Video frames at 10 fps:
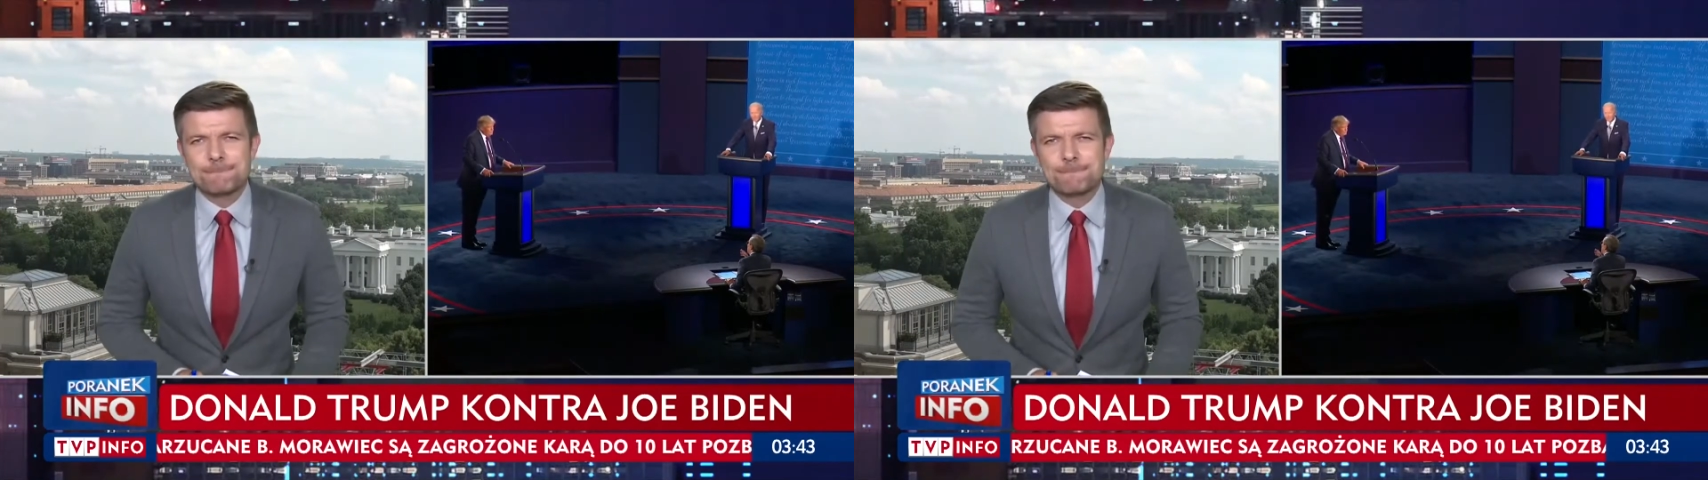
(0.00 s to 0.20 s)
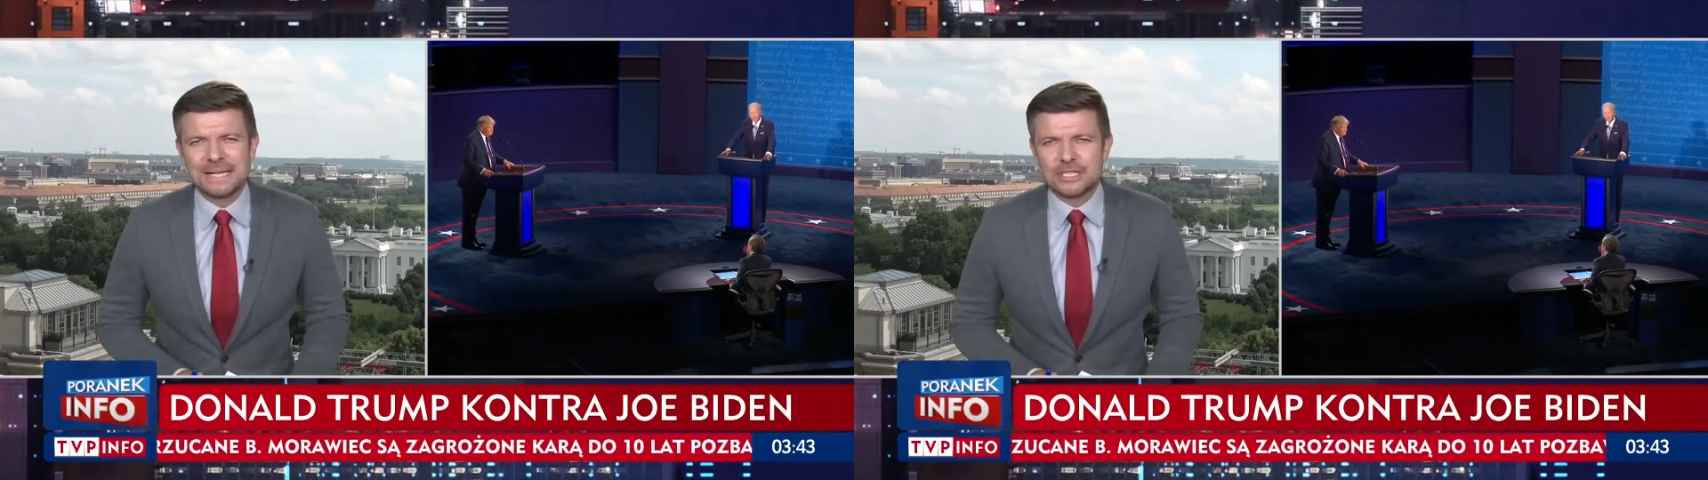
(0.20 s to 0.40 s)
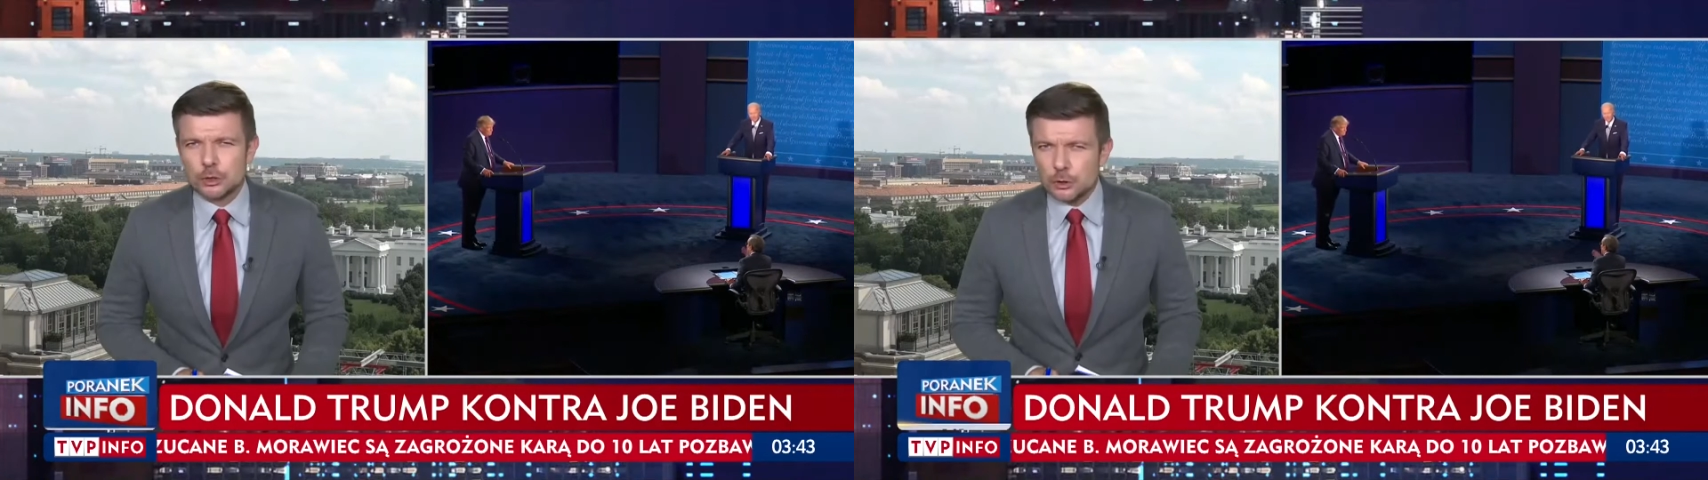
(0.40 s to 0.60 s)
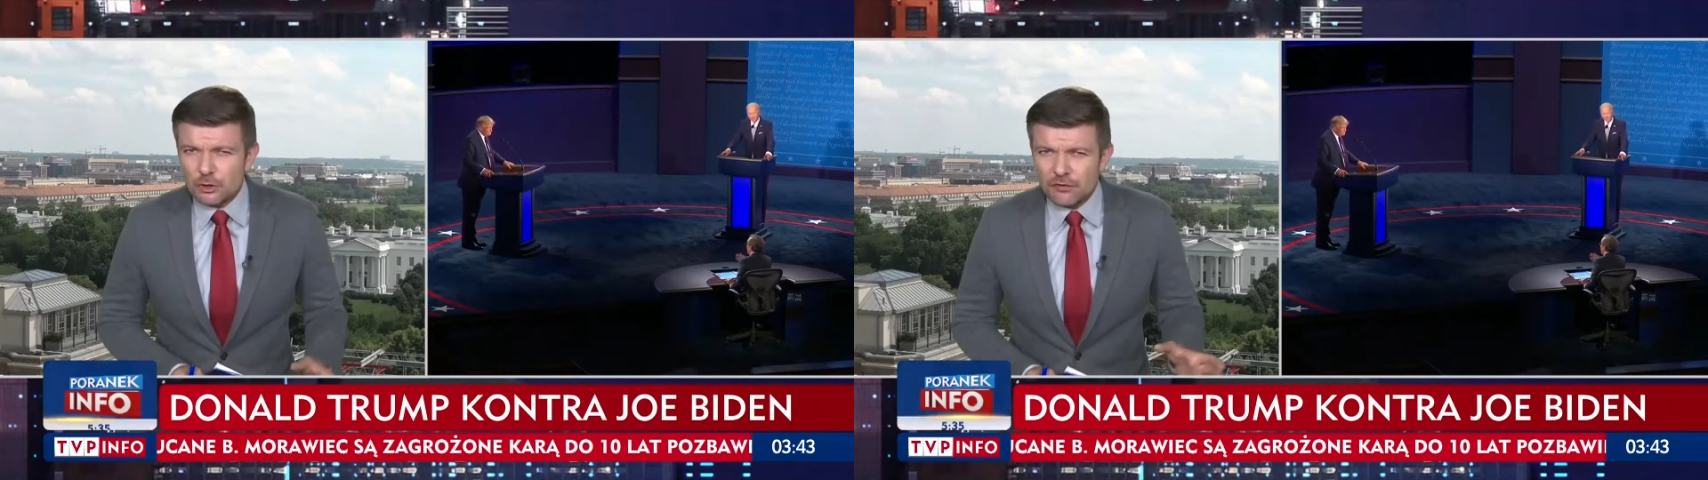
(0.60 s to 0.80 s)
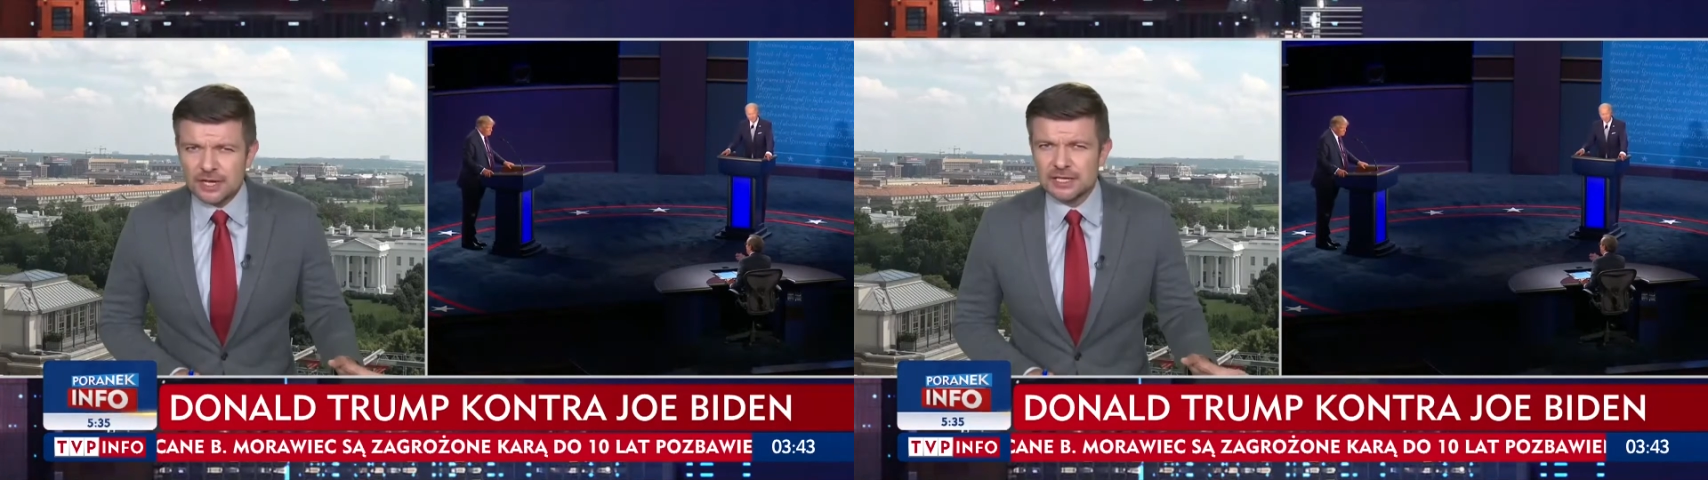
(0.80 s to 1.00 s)
że jego
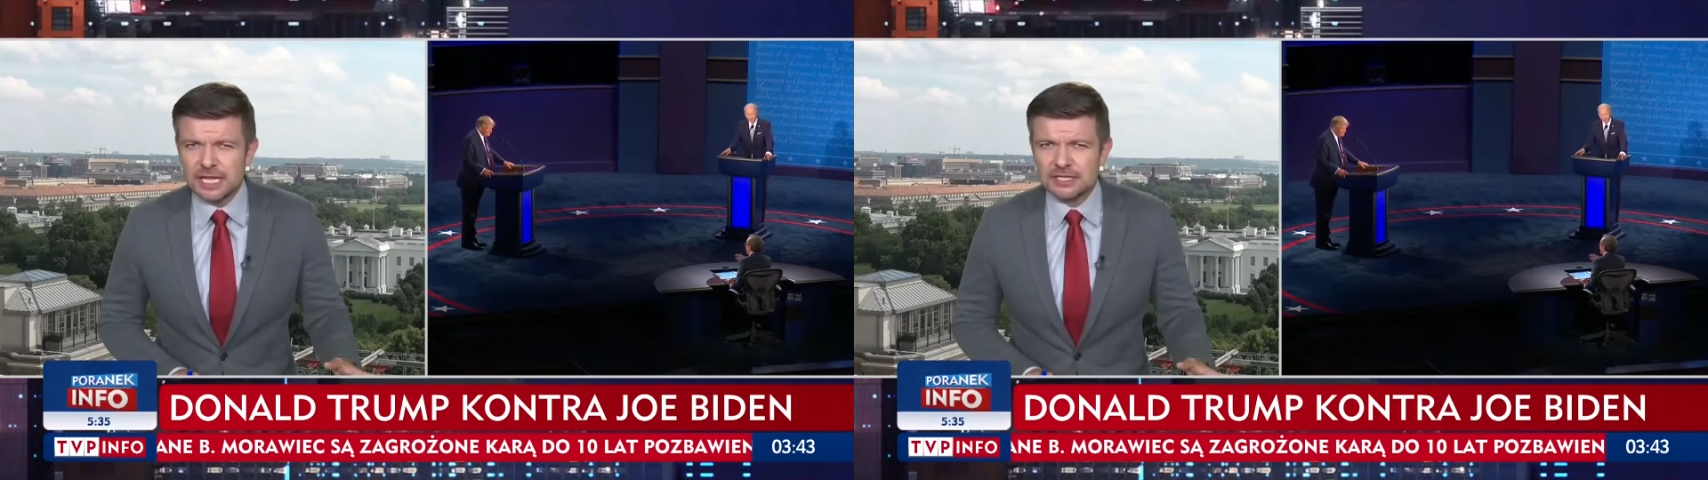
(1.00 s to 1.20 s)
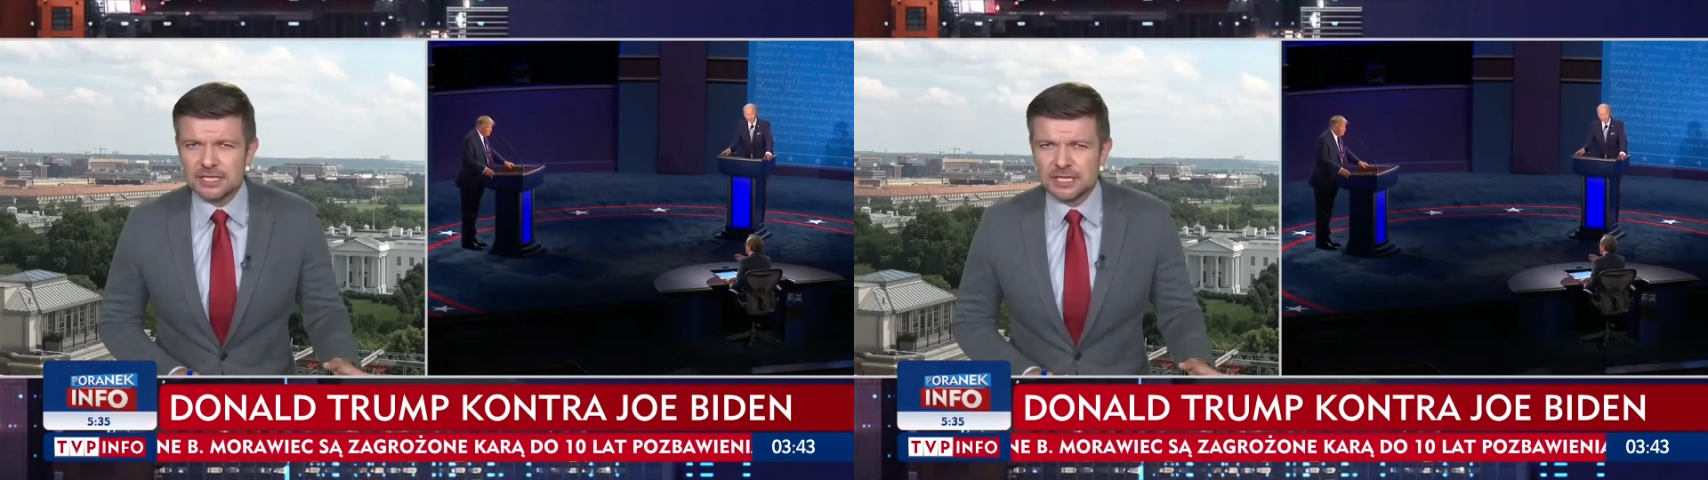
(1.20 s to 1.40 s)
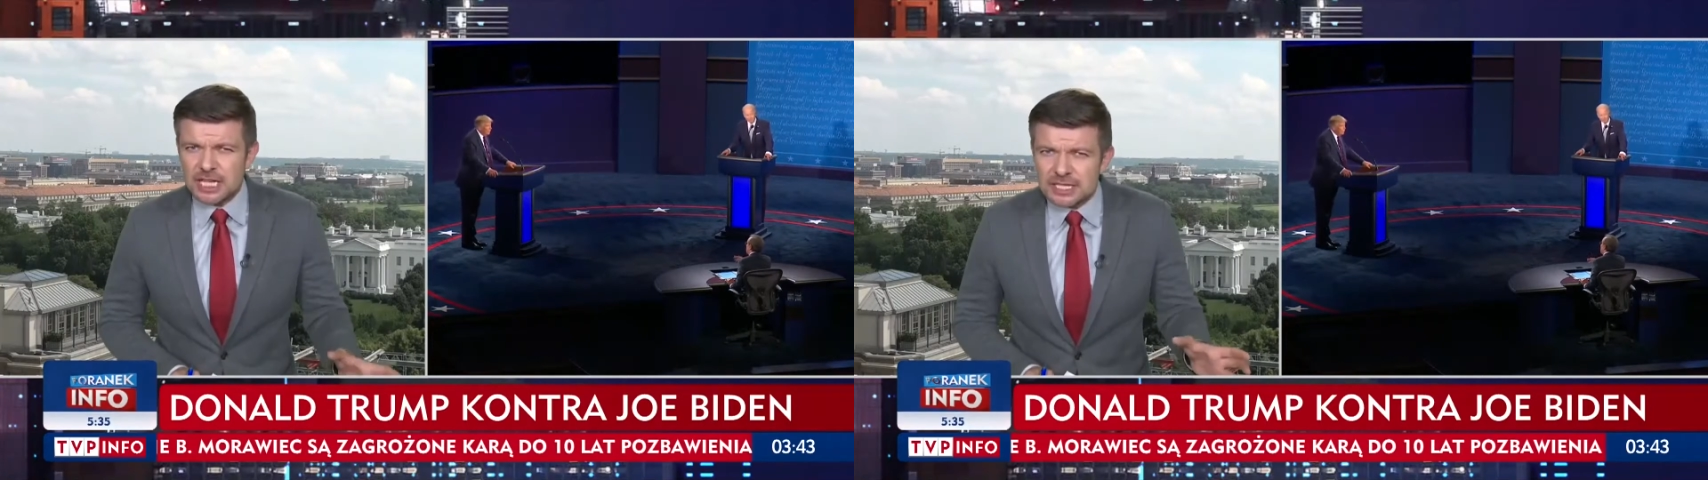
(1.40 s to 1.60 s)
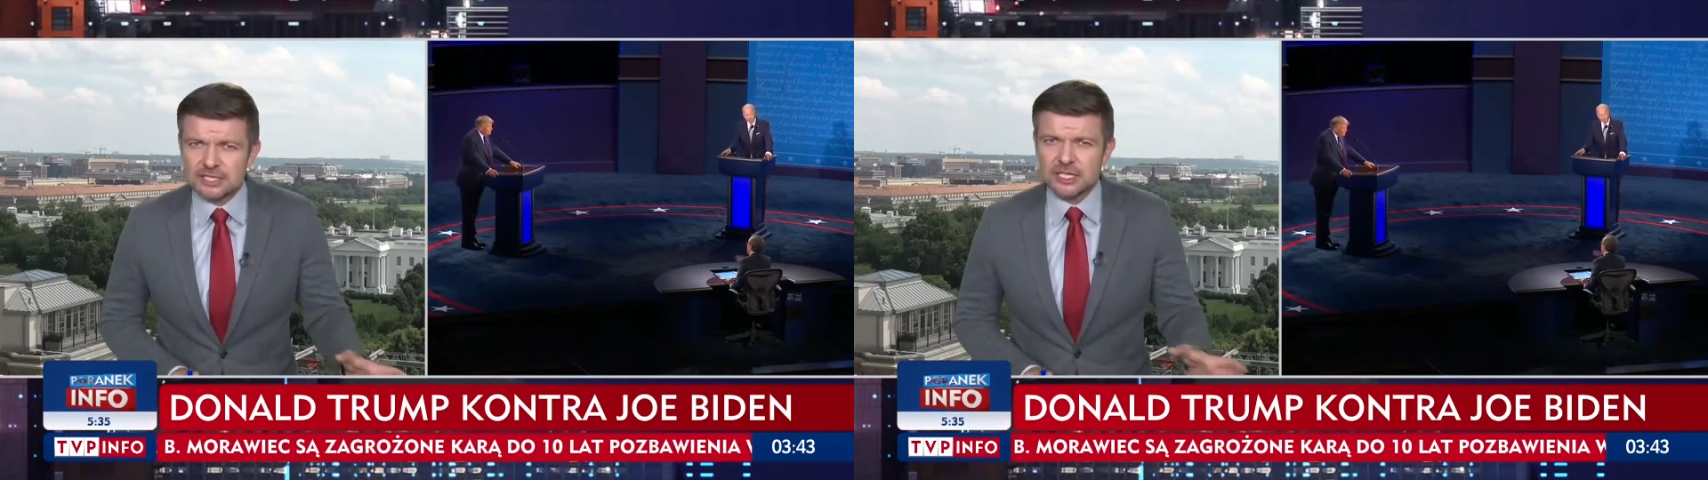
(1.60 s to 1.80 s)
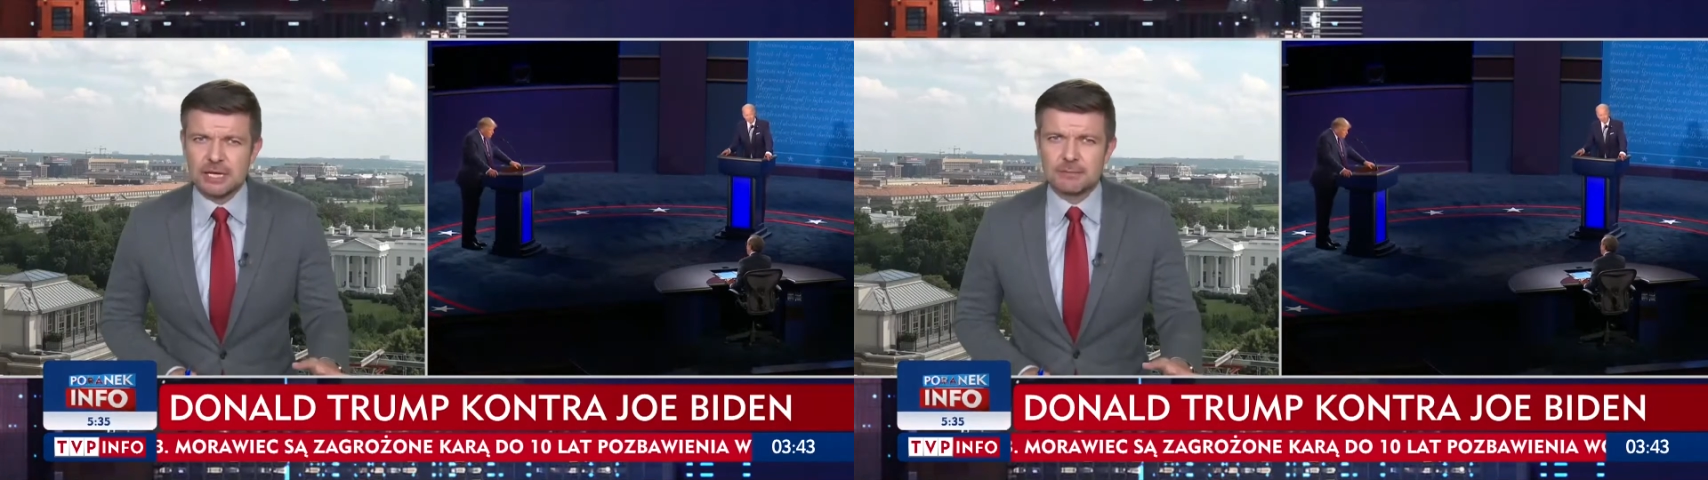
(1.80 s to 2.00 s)
sztab poradził sobie
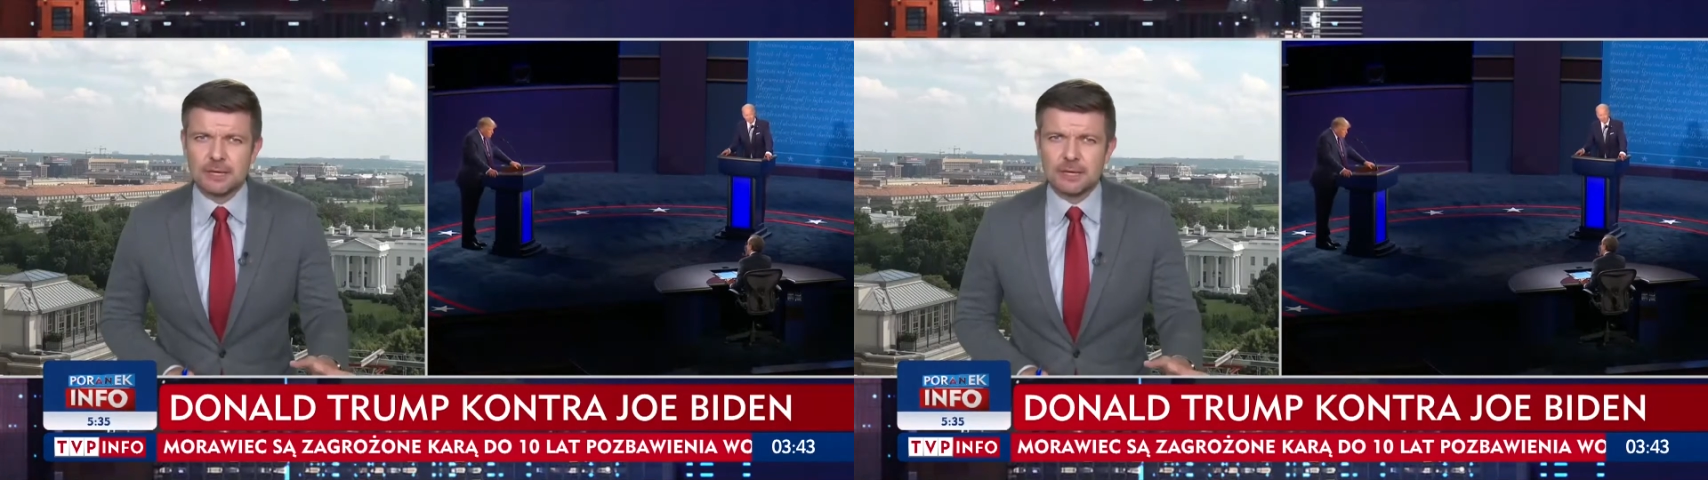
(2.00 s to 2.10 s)
właściwie z tą